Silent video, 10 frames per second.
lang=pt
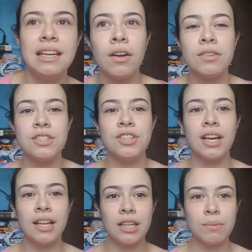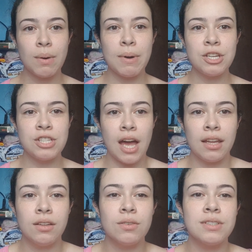Agora eu senti que ela deu uma
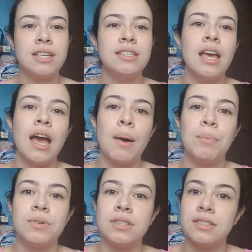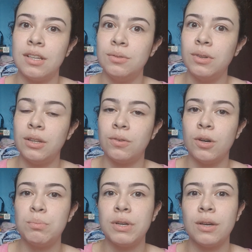baixada, não sei se é a posição do
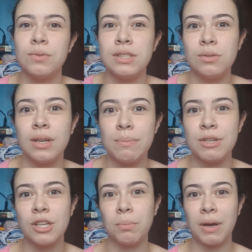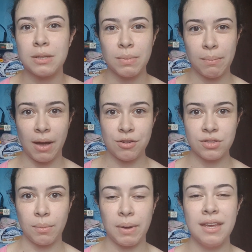Heitor, porque eu sinto ele mexendo mais para
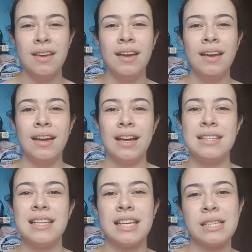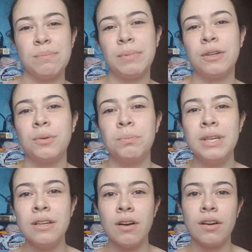baixo também. Antes era sempre perto do
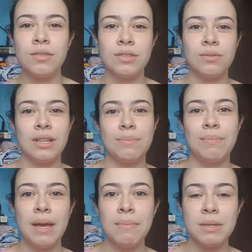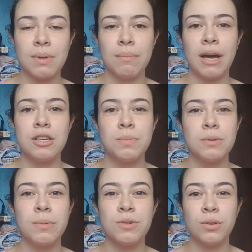umbigo, agora eu sinto ele bem mais para baixo,
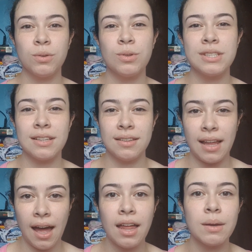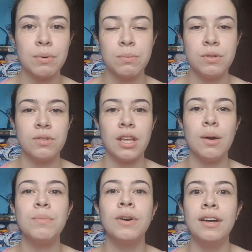principalmente quando eu tô sentada por muito tempo.